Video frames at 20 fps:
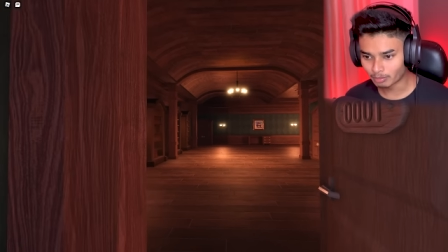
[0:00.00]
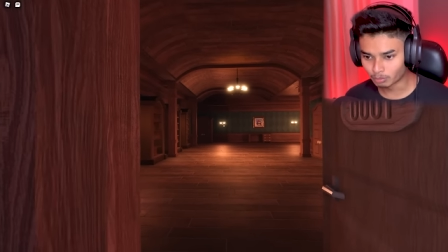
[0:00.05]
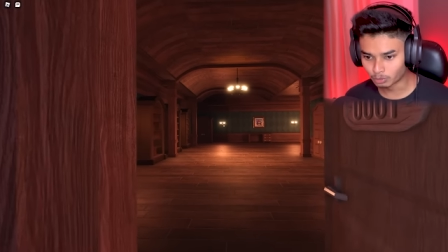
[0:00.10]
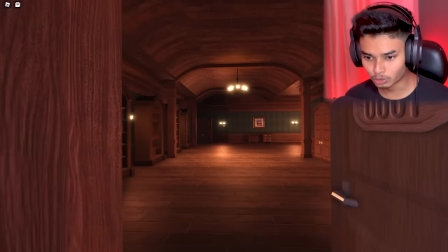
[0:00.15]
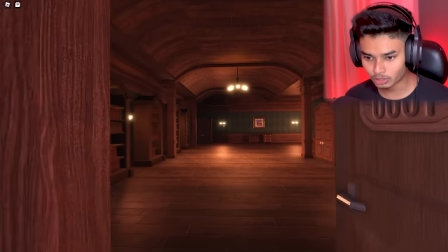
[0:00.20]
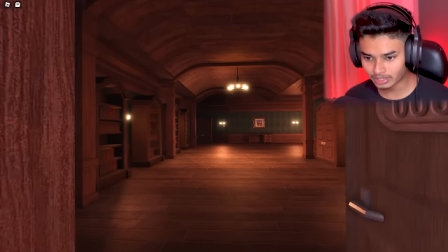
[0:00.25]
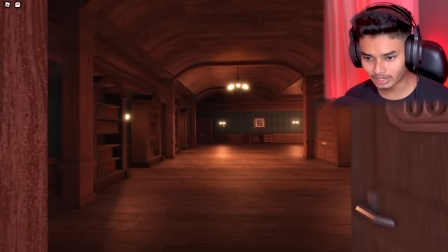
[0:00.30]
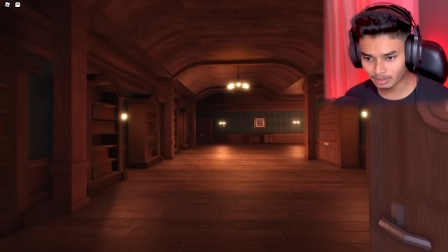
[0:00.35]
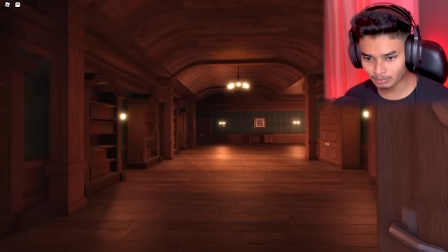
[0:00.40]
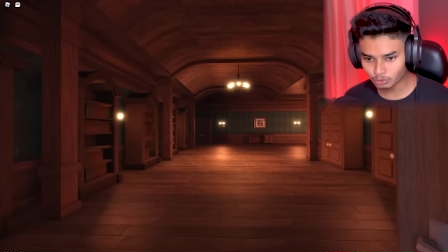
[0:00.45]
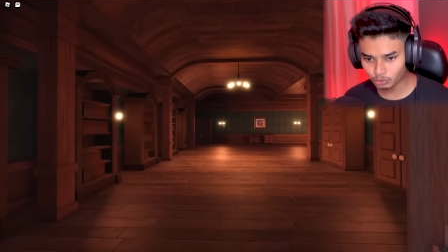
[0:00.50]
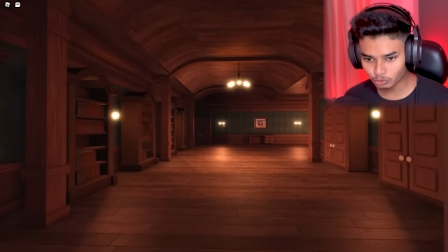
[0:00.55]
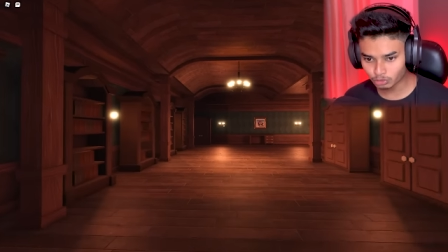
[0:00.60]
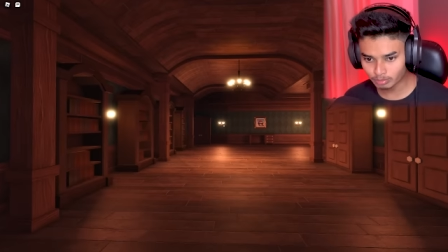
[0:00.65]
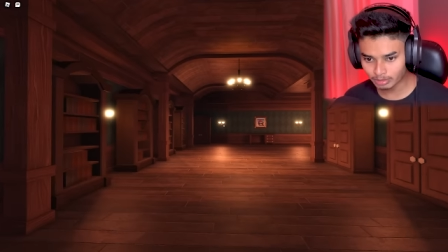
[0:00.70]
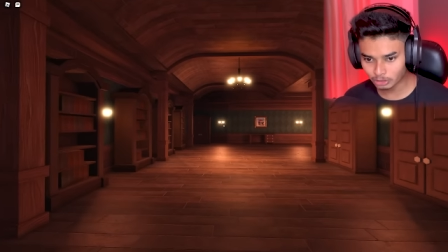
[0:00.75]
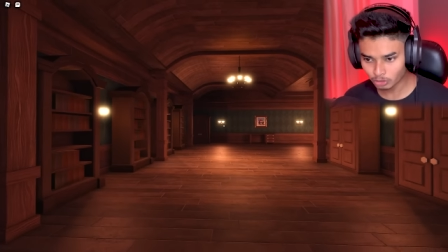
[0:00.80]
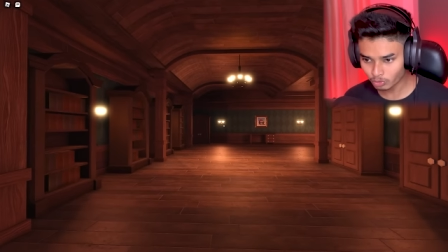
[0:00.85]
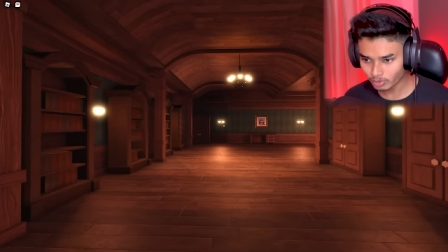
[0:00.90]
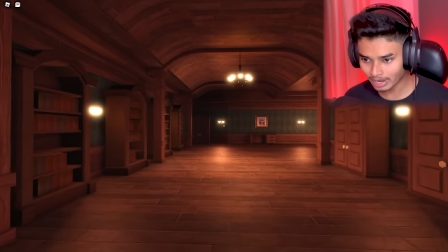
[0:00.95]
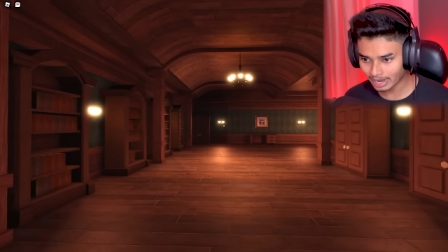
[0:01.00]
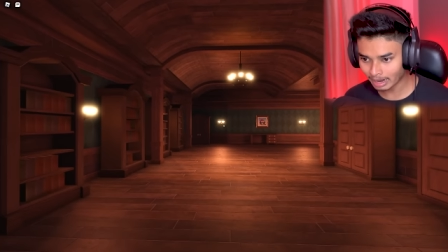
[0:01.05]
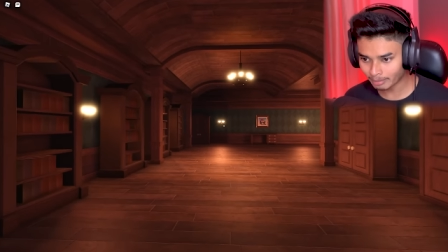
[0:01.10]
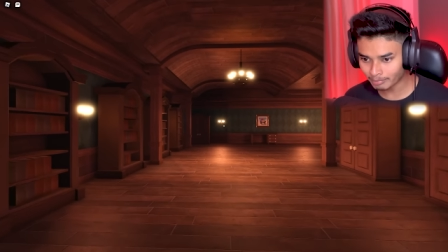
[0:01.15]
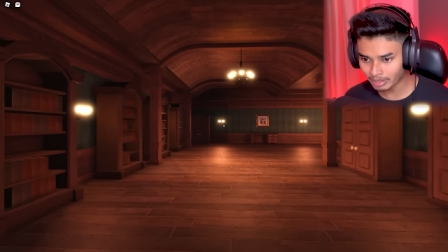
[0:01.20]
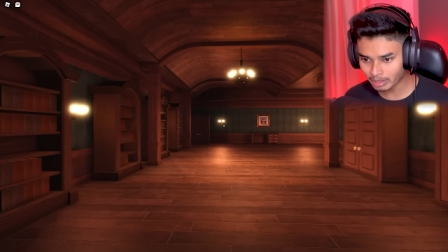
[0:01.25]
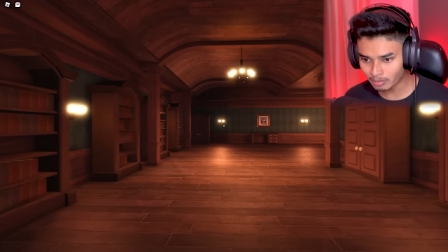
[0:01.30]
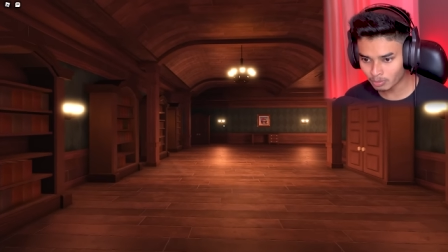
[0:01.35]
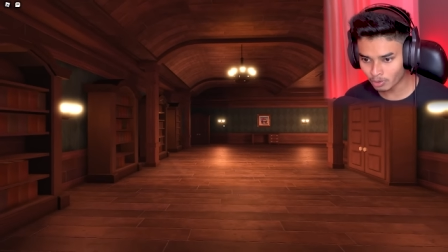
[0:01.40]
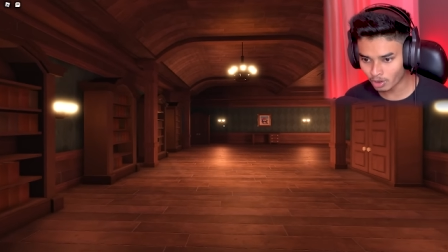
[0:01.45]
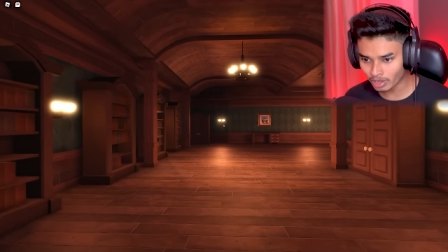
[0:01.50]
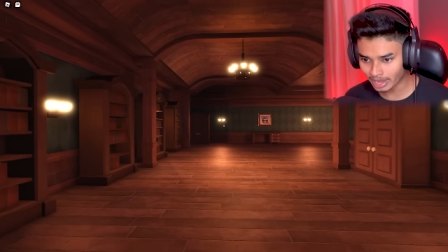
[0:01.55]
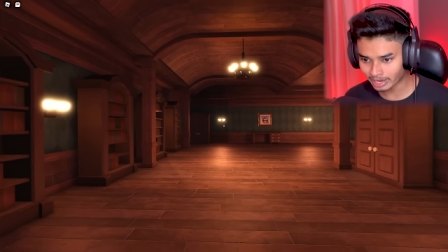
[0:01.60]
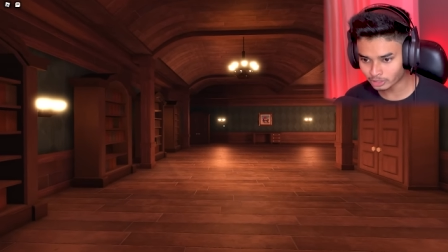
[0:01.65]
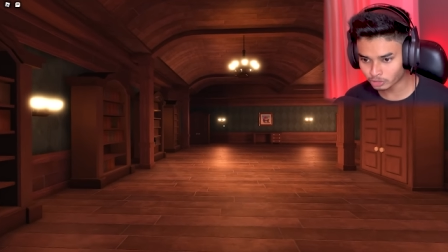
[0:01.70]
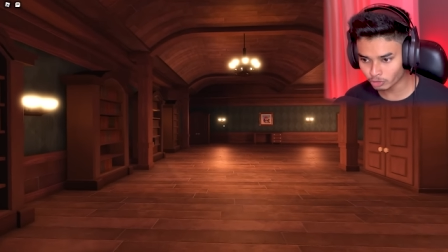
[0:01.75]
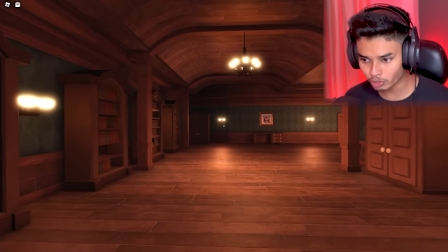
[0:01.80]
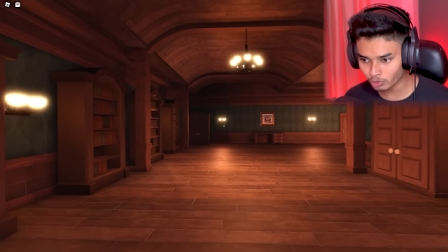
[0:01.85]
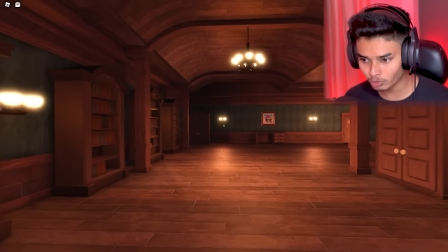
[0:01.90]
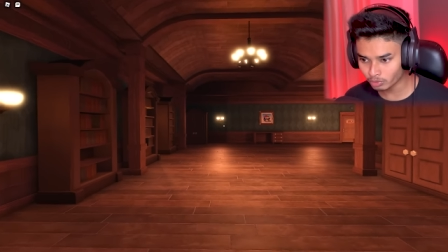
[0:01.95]
ভূতের গেম শুধুমাত্র নামেই ভয়
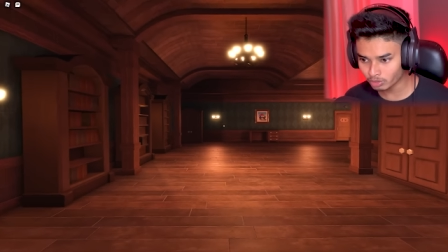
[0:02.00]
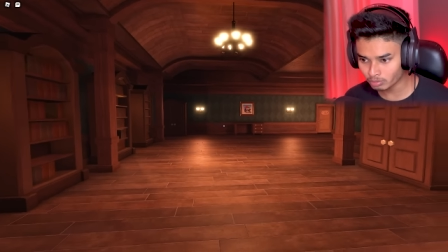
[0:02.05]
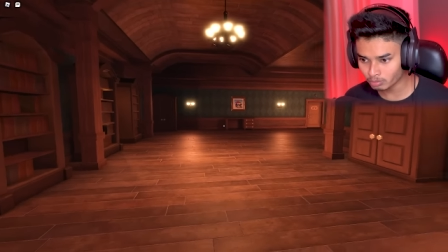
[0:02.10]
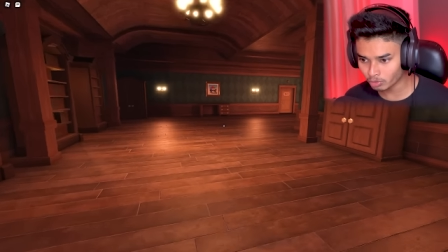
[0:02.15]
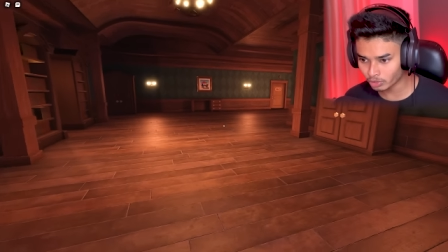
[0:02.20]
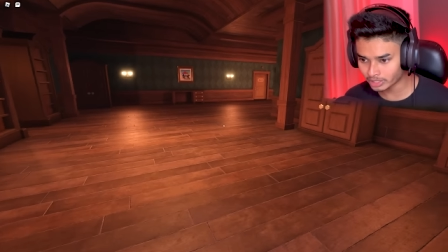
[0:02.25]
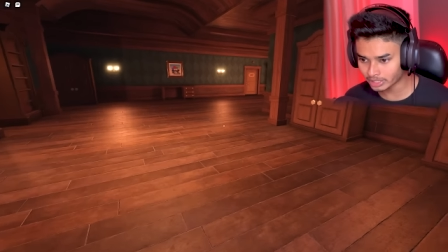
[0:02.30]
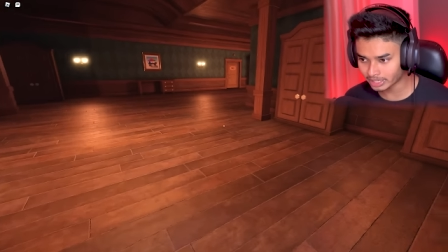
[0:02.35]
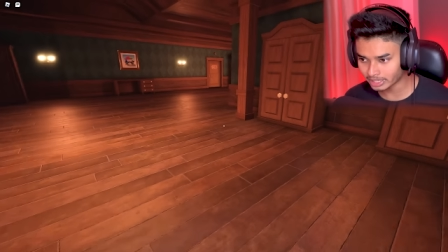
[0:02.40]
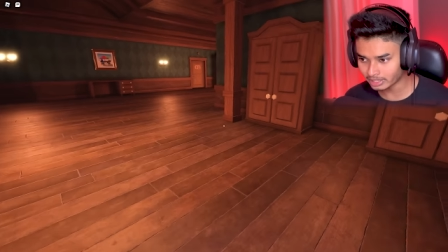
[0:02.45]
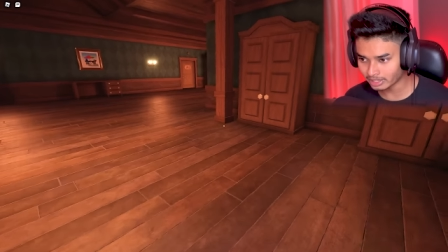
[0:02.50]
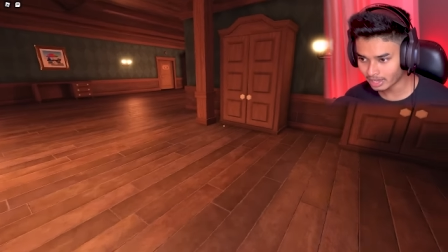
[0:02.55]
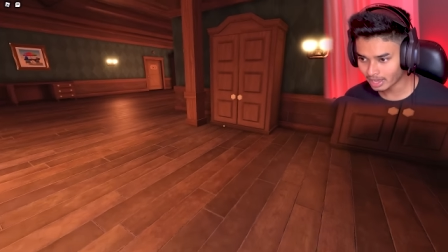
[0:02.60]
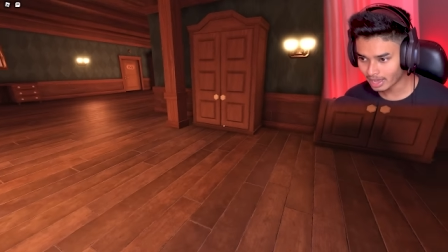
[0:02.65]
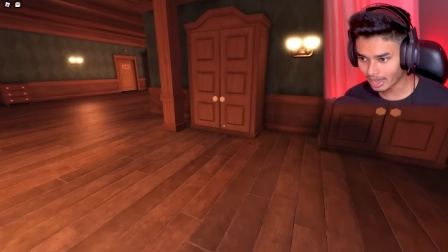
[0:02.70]
আসলে কোনো ভয় নেই